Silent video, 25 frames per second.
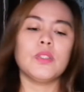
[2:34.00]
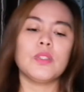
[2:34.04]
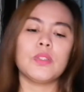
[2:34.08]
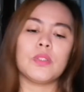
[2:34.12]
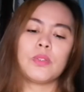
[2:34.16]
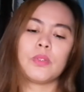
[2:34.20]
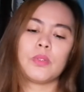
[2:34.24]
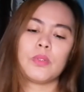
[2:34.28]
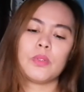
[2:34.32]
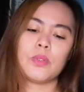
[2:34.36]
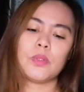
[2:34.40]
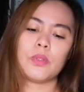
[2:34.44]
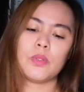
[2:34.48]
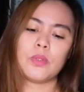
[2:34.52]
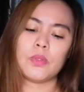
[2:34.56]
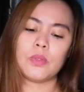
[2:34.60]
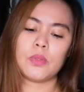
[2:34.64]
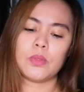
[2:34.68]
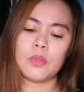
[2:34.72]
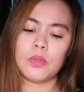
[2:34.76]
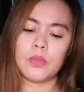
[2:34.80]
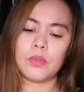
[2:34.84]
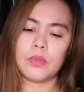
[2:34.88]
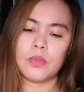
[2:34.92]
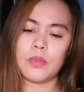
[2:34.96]

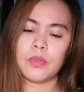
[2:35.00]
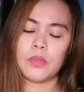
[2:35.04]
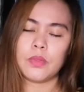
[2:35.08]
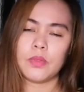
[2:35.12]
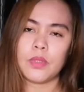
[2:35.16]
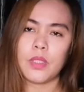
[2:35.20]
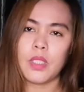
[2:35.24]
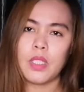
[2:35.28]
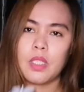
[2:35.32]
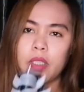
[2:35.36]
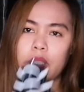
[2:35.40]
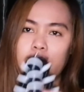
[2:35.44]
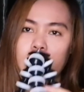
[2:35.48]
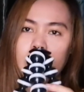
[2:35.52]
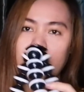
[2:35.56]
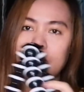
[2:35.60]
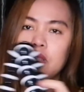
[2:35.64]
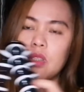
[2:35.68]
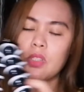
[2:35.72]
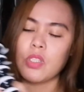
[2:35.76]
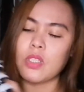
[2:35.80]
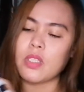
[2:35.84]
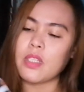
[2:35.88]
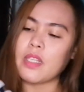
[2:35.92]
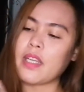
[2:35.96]
So,
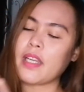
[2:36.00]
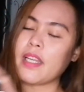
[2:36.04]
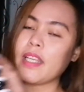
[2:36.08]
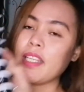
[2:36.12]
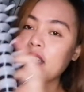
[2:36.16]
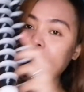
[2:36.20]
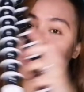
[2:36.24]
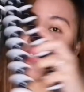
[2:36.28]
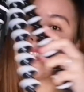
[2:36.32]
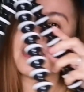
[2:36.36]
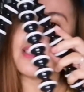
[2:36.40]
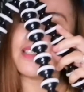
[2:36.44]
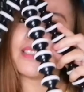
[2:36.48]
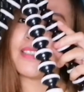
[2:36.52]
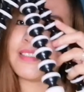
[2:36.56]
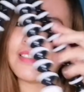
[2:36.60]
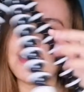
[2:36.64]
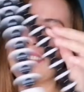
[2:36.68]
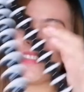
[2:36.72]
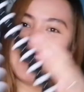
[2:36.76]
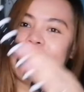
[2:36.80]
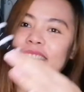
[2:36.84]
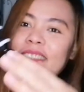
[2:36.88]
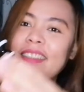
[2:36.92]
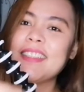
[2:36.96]
ganito siya guys.
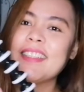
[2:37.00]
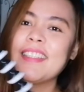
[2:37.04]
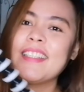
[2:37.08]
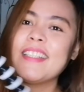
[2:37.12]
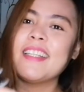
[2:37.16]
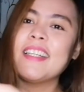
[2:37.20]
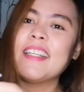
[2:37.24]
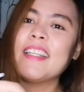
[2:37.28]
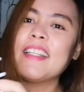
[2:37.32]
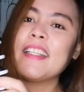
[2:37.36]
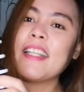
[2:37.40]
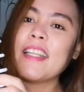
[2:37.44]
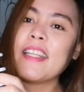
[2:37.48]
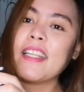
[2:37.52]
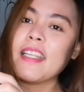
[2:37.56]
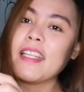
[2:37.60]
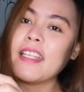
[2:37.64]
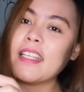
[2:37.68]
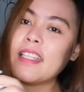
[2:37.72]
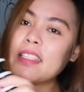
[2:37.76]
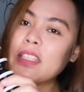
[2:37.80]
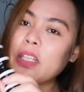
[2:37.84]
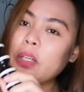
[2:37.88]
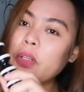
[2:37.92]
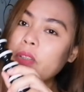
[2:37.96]

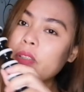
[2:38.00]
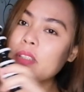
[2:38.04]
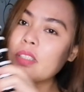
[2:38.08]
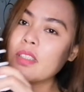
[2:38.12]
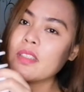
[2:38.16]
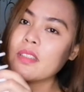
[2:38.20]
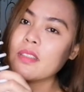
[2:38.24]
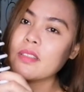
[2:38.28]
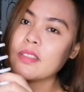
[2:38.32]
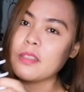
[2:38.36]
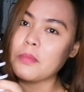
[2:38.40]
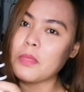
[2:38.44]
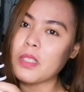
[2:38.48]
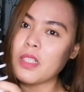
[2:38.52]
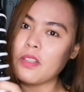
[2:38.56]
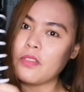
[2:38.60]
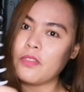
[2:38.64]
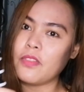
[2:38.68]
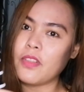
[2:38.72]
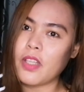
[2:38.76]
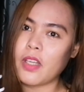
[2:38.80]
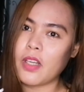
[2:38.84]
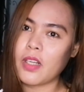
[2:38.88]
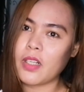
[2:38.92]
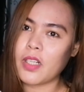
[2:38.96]
Nakikita ko din to sa
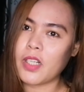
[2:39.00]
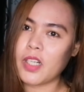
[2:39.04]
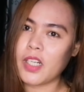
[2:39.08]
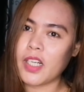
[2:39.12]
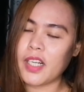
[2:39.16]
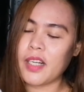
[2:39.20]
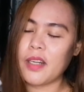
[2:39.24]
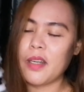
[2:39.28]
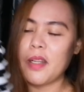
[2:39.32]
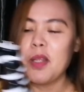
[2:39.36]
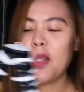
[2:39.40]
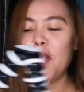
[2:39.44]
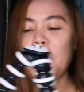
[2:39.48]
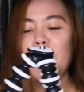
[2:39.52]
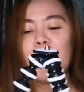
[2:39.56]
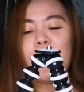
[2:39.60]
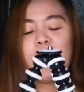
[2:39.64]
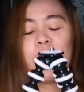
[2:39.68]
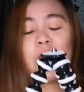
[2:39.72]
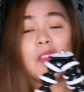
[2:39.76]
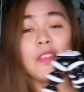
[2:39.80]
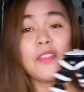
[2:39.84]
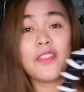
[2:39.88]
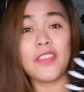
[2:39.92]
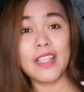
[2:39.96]
mga vlogger.
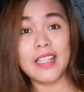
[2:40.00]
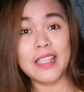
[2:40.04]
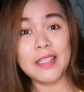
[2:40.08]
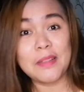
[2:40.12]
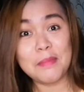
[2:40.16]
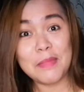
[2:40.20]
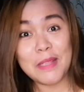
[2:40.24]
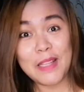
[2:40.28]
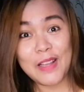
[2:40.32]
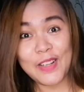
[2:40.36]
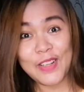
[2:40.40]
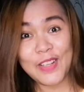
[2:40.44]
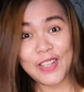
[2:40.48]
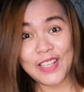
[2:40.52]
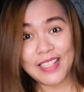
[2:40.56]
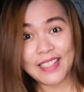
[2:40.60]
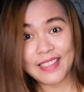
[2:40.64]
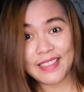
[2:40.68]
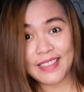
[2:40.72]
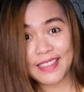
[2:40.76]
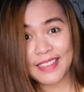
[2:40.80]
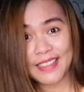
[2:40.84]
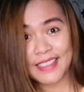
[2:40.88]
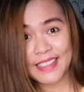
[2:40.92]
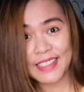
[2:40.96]
Feeling vlogger
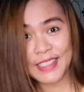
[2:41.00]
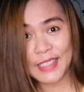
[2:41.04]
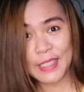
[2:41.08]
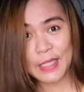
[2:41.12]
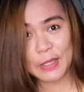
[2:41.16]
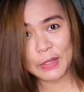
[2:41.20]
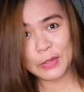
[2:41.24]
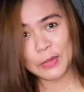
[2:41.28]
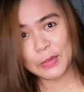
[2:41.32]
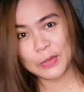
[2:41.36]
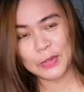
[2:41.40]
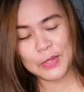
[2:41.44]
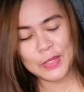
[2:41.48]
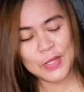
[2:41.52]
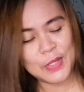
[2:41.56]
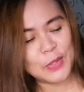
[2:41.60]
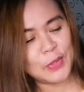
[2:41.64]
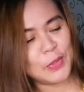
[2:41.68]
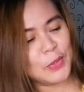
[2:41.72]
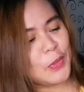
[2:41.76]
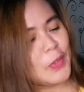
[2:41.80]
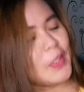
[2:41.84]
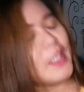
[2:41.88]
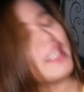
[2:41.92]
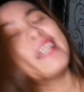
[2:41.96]
na din kasi ako.
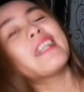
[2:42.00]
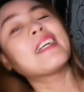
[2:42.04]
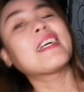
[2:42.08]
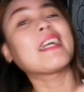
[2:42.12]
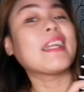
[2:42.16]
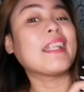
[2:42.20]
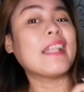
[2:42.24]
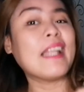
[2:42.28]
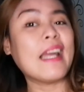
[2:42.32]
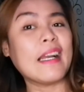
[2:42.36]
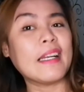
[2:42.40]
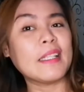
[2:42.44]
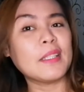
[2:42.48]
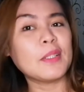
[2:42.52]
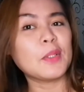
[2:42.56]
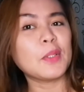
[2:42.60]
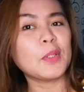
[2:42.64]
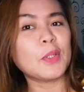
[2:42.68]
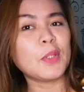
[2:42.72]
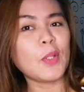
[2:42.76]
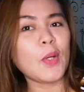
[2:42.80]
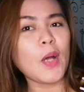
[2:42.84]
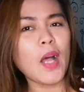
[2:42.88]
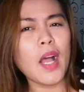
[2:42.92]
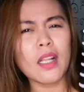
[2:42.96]
So, kailangan
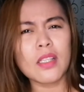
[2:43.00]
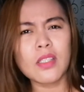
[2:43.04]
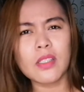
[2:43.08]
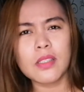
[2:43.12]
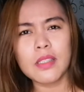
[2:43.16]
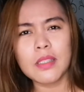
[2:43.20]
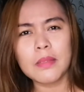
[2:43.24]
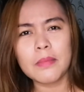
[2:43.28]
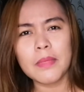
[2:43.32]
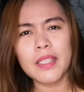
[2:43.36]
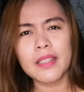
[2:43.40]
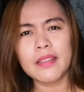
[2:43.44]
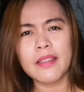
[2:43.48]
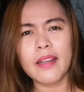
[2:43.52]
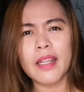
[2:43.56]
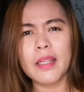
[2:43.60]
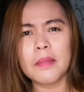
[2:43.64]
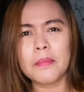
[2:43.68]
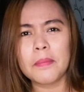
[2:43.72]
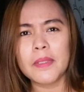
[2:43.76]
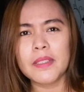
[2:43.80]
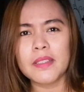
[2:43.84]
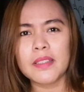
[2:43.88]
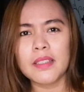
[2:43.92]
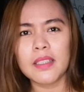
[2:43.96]
ko to. Actually, may
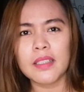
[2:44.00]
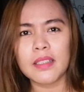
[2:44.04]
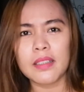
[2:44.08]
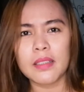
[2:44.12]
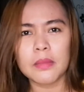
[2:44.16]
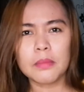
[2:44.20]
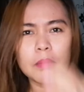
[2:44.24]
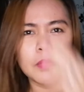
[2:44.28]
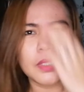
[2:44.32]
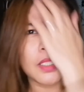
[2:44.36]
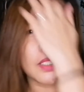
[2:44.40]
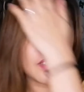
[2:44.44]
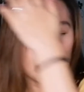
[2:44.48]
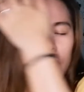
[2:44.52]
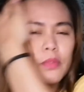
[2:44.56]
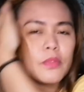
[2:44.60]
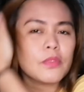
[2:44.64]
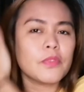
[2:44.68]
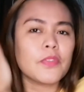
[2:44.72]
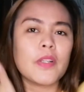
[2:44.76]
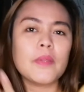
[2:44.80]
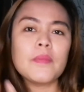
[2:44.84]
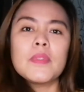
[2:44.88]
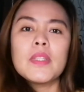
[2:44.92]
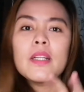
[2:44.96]
tripod na kami.
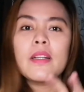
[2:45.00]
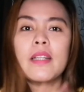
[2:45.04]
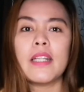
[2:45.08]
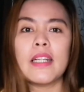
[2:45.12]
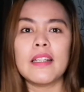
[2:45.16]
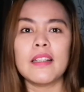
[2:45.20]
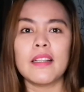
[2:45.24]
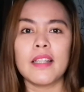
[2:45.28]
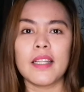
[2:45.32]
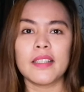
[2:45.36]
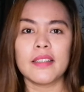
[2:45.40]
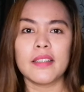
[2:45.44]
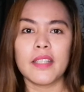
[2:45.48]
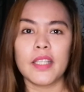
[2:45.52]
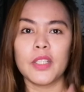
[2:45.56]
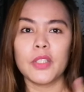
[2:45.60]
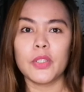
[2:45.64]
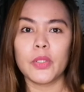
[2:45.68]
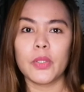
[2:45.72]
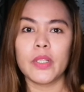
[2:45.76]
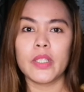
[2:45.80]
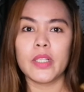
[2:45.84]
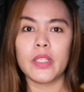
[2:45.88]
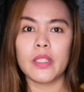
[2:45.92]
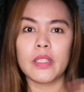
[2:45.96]
Yung from the ring light na
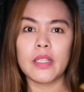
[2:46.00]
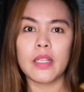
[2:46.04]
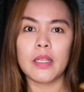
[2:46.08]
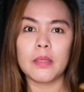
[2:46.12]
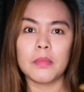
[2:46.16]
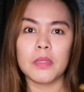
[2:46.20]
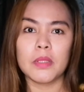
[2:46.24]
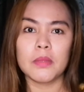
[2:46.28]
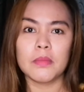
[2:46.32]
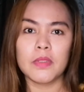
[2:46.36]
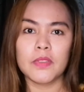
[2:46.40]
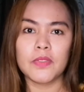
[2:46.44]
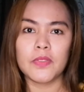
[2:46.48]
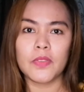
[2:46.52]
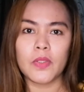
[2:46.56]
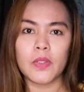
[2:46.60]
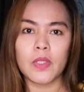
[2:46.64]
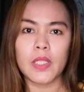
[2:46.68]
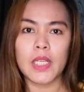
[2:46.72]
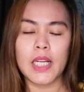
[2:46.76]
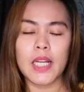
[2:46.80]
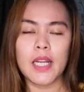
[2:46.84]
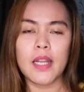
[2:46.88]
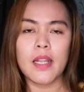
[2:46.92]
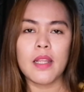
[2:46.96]
in-order namin
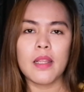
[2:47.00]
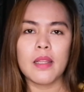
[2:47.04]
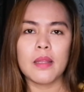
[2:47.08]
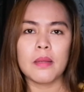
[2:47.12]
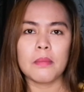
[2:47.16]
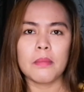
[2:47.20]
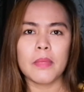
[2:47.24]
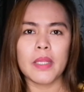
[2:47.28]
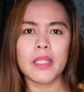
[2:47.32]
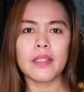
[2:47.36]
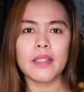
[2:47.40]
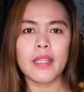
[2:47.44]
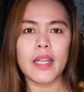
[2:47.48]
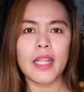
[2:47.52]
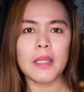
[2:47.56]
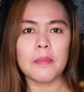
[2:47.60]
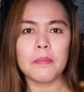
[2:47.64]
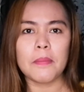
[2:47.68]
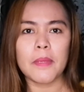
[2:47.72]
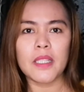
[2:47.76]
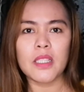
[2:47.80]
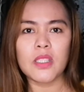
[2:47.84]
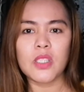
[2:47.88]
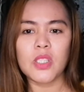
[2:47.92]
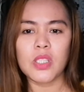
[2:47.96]
before. May
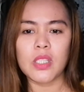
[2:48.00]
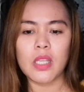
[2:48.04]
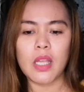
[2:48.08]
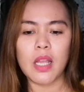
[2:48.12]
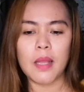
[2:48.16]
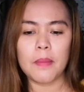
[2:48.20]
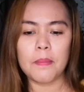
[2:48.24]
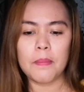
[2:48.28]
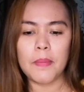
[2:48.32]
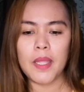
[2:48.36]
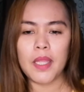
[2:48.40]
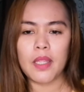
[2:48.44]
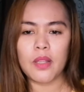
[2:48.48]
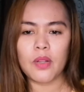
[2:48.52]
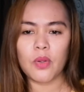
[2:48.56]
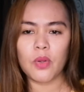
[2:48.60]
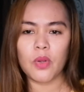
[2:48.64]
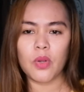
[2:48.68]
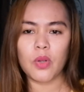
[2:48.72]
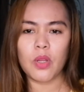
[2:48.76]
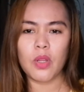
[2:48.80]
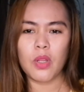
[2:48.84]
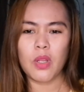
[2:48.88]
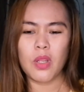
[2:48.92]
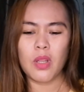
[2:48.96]
tripod siya,
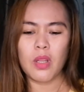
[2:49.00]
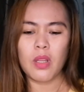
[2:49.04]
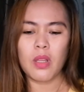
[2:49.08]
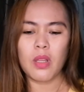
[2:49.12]
pero